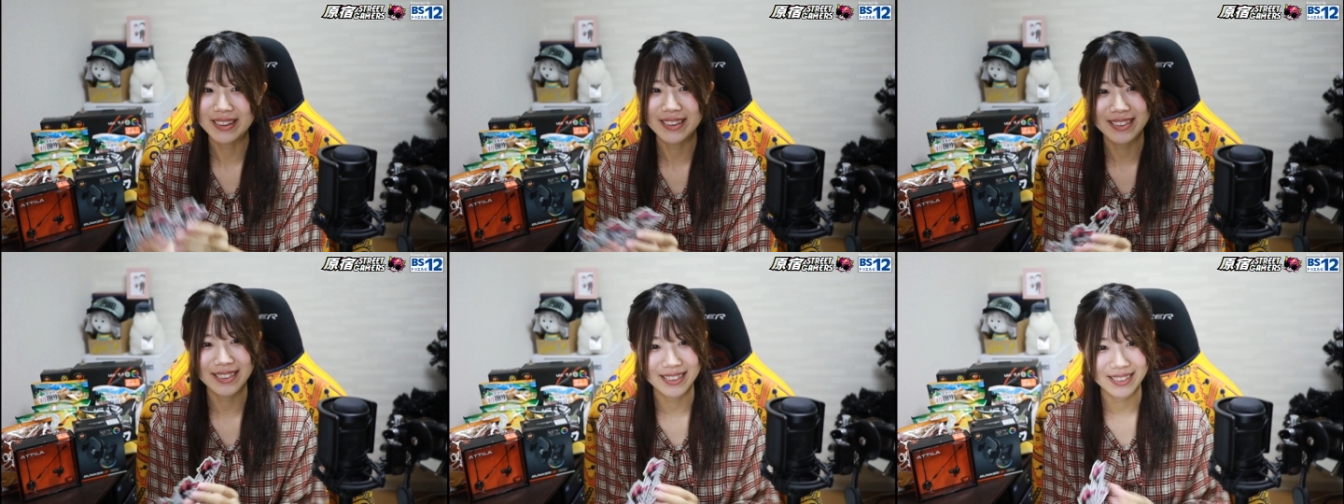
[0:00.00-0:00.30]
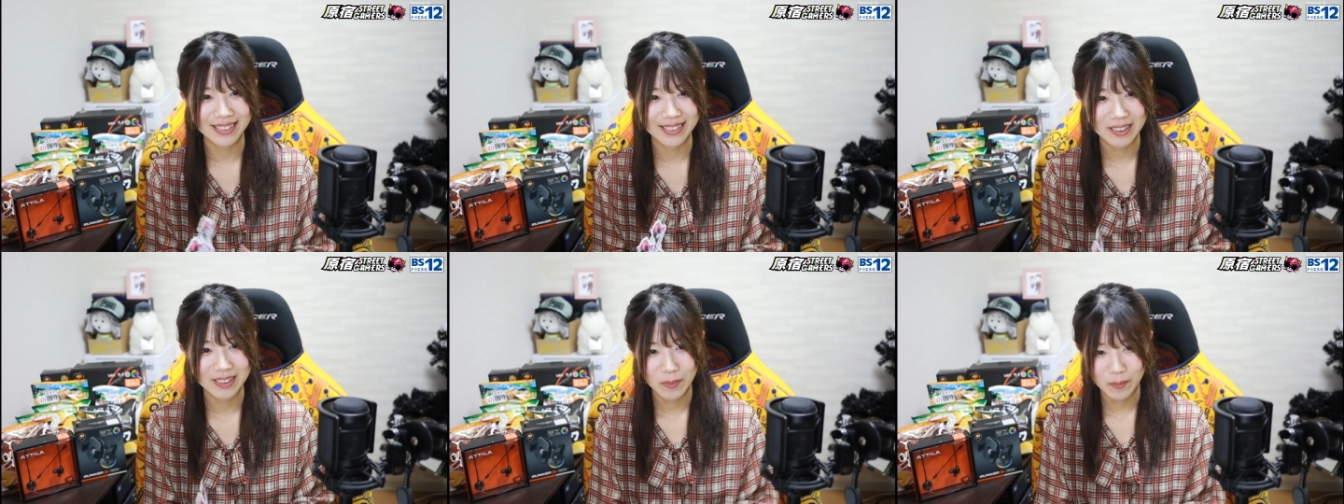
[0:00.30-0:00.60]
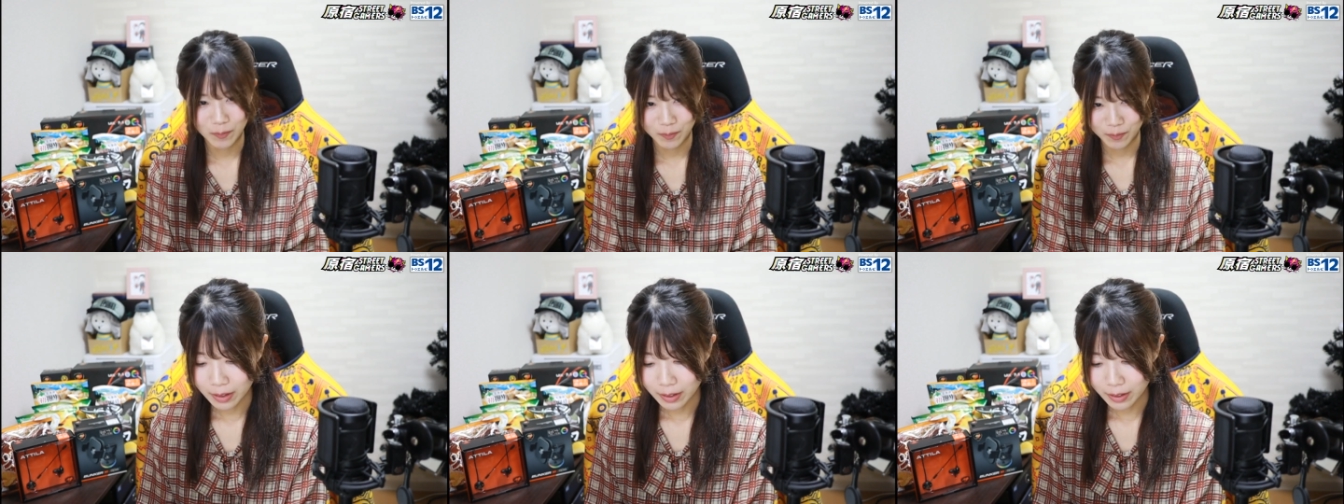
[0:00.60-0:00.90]
す。
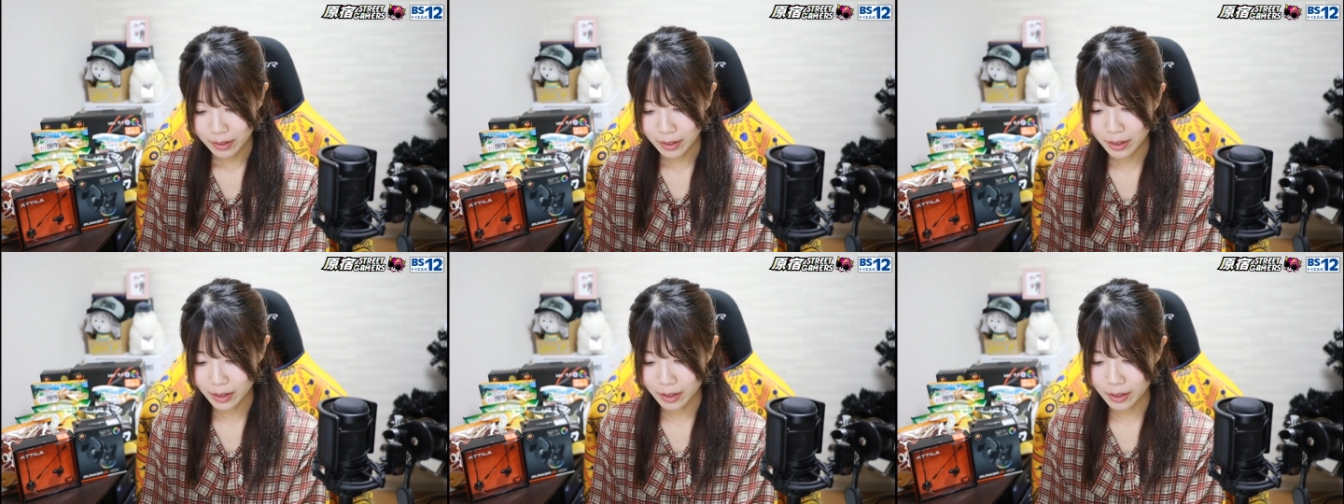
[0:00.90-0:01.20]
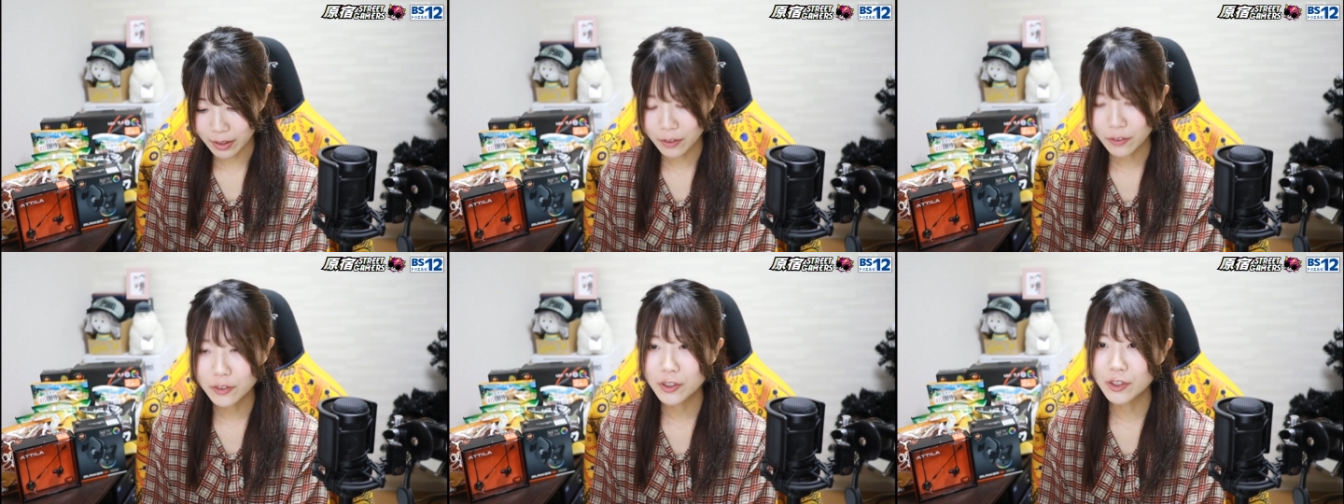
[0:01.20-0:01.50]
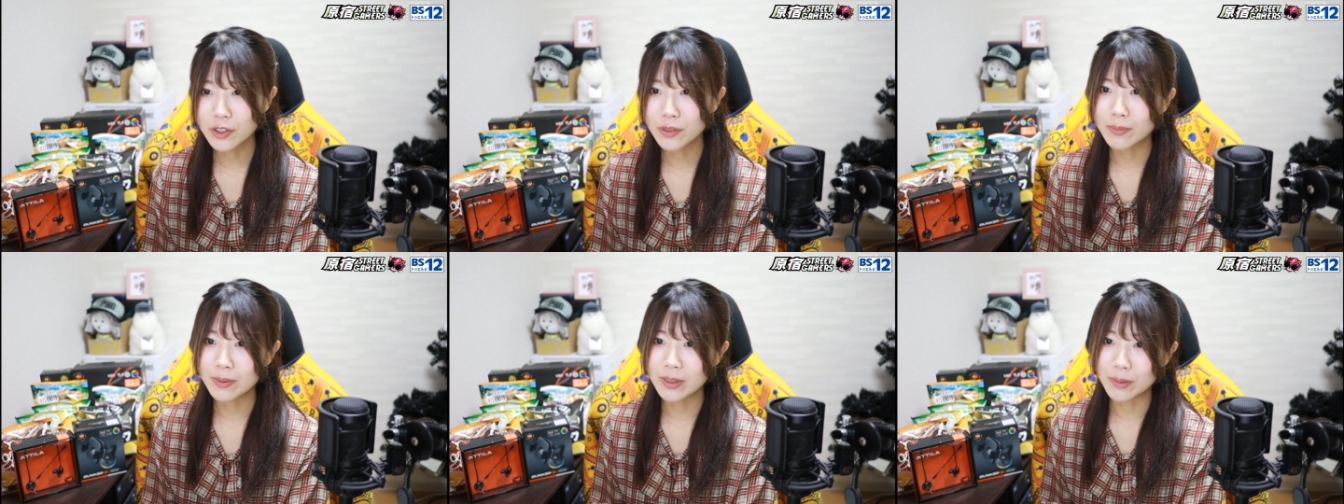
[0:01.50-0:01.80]
で、
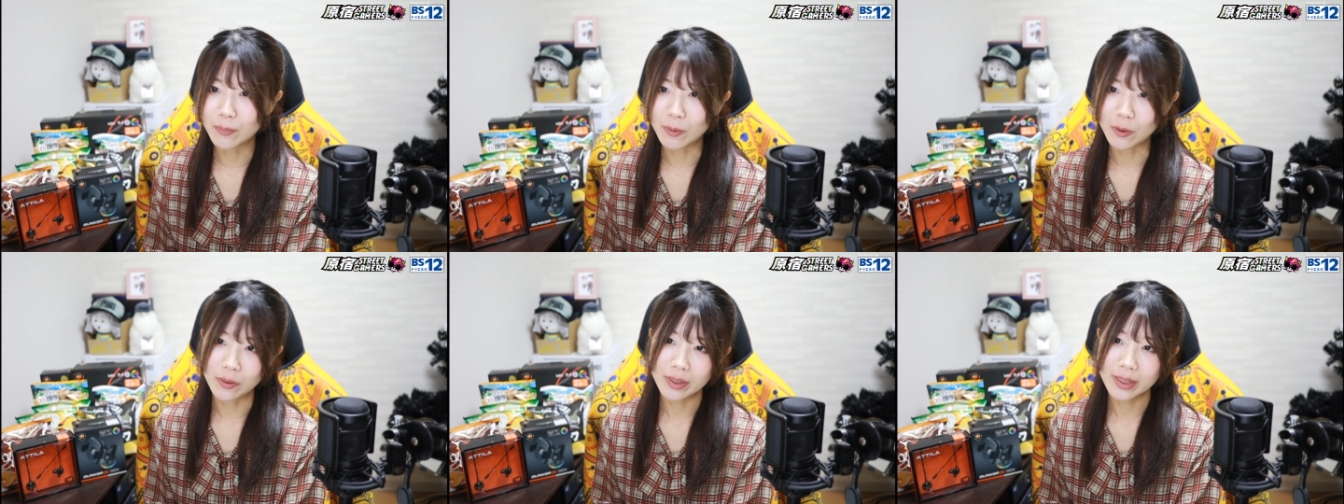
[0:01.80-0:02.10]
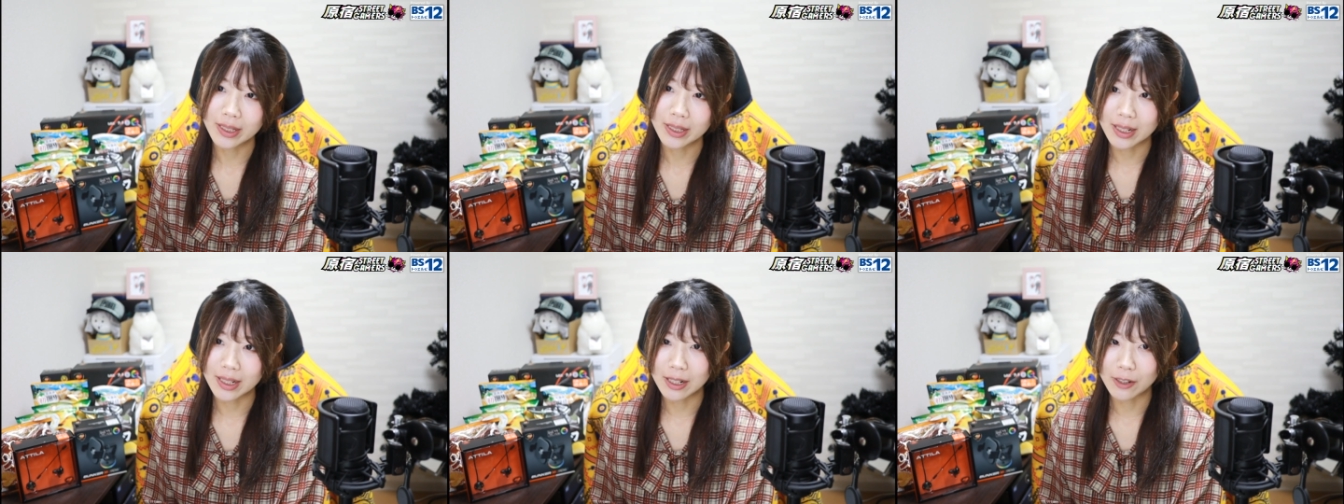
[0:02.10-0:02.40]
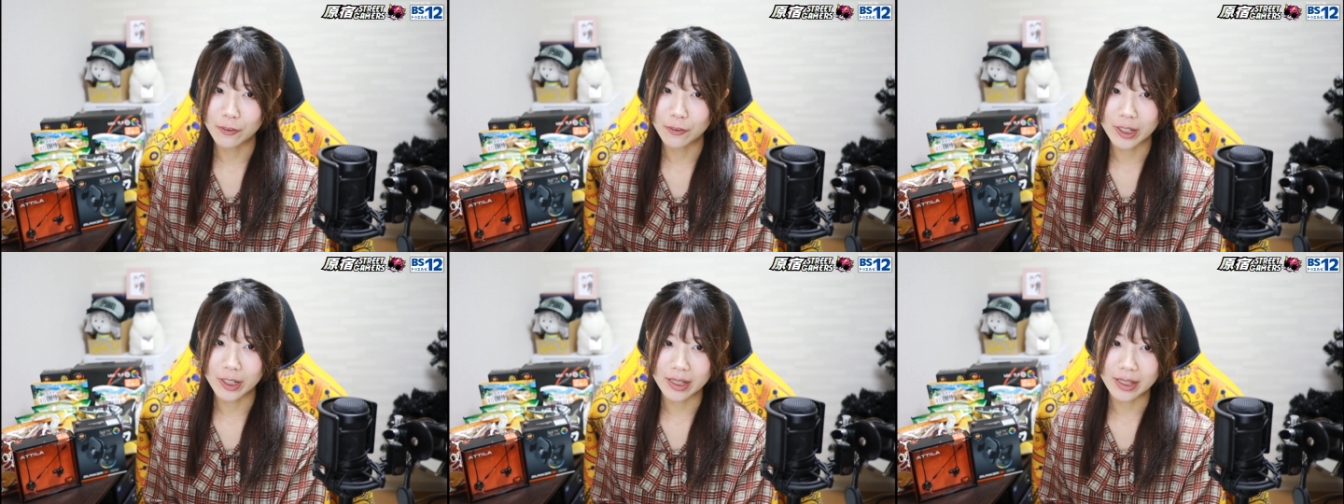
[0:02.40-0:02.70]
YouTube にも
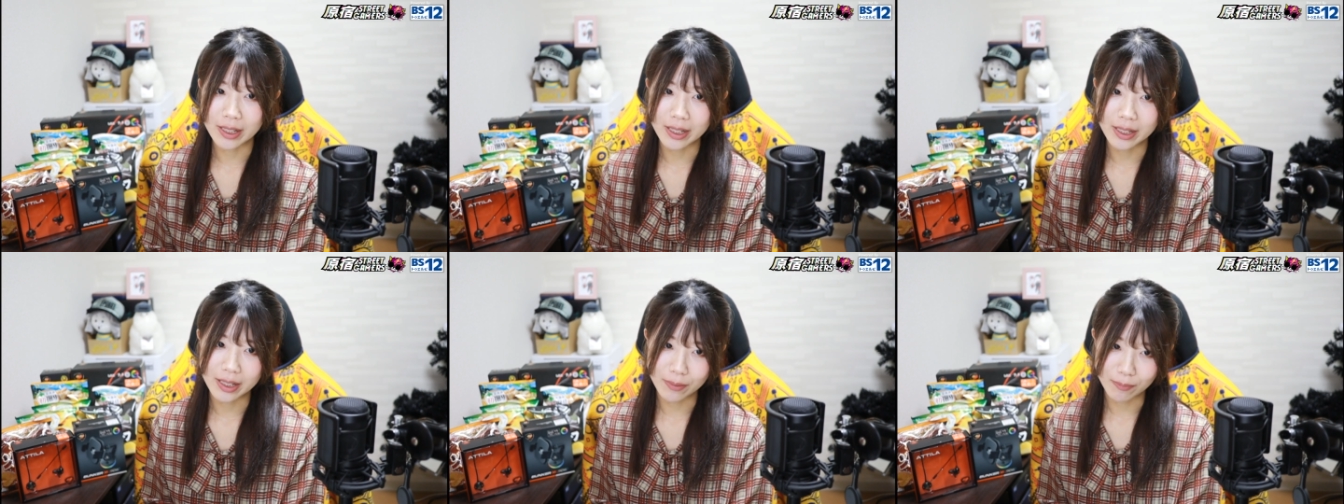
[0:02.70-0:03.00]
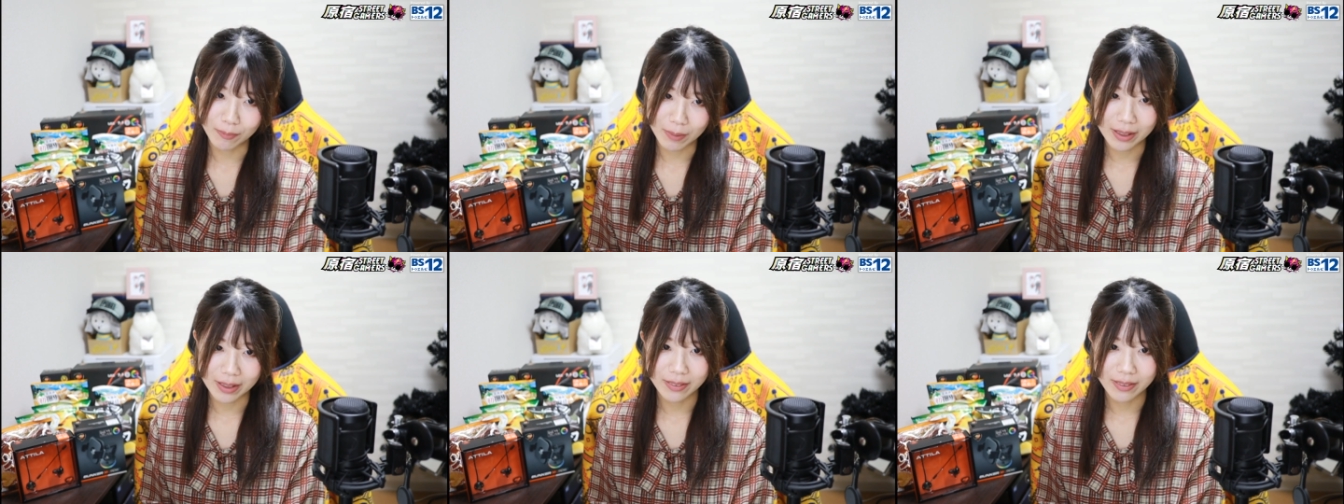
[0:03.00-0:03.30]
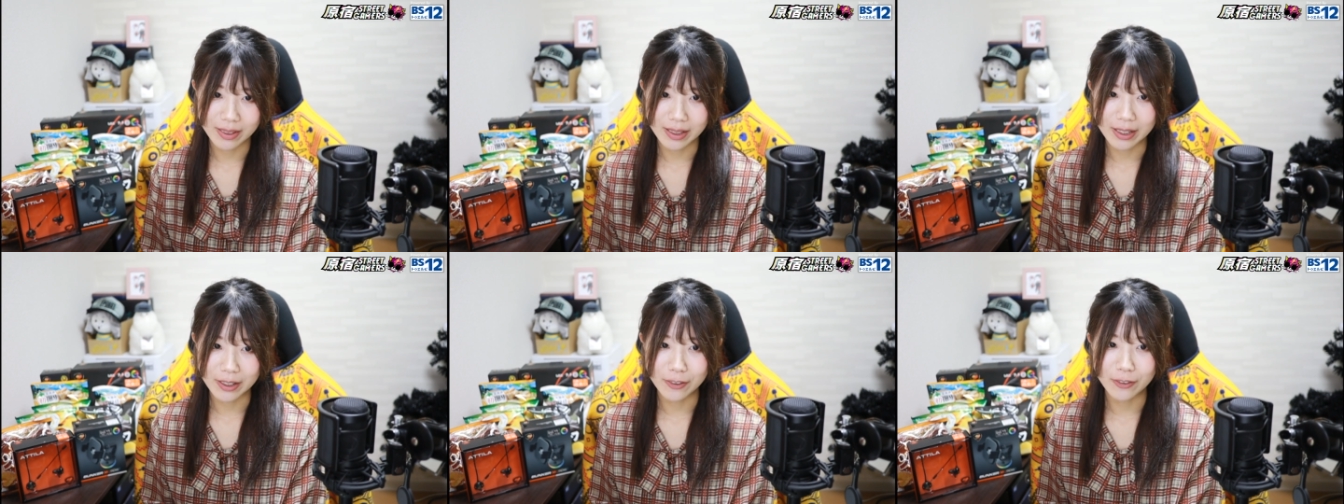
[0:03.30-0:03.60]
力を入れていきま
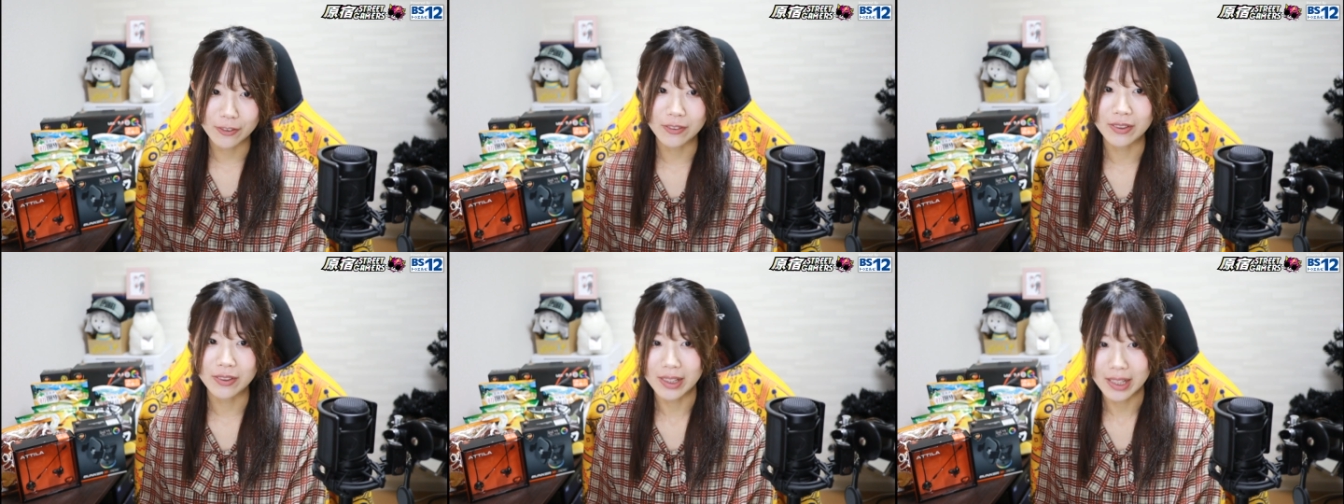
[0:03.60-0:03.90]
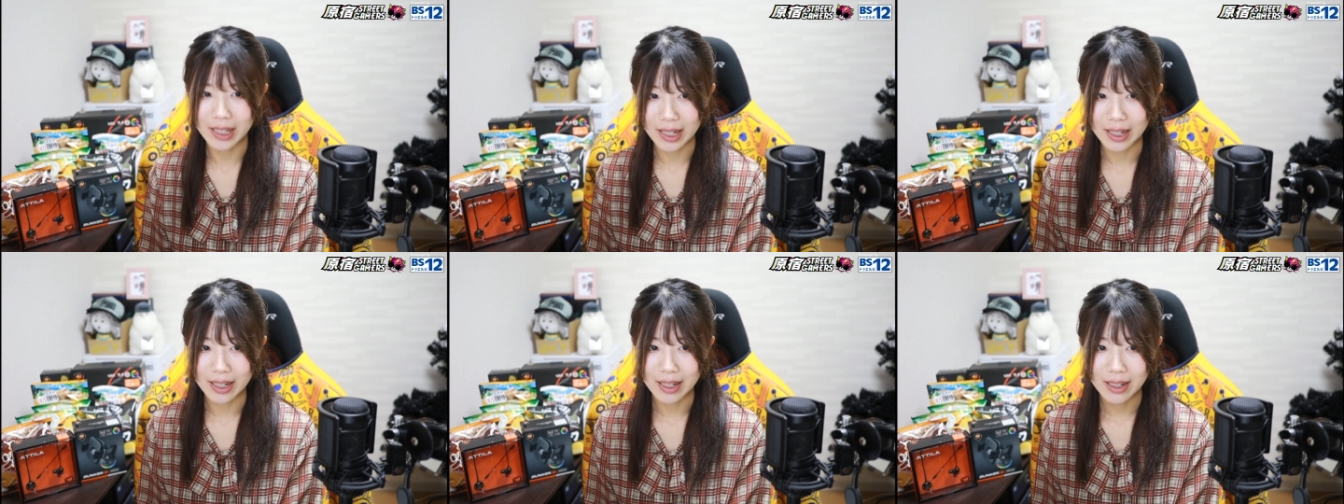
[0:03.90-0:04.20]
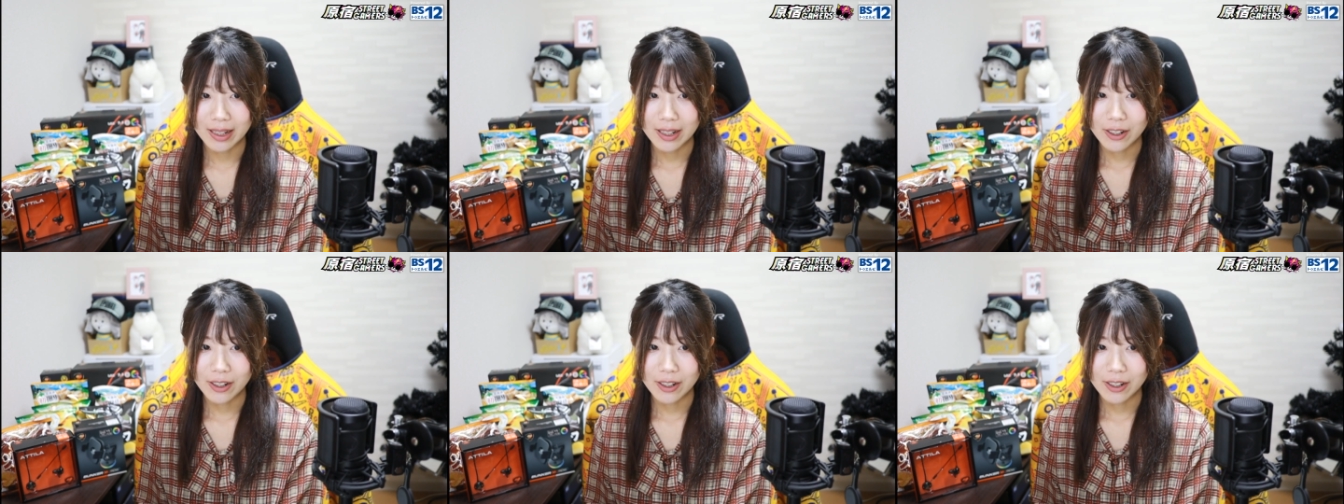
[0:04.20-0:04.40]
すっていうことで、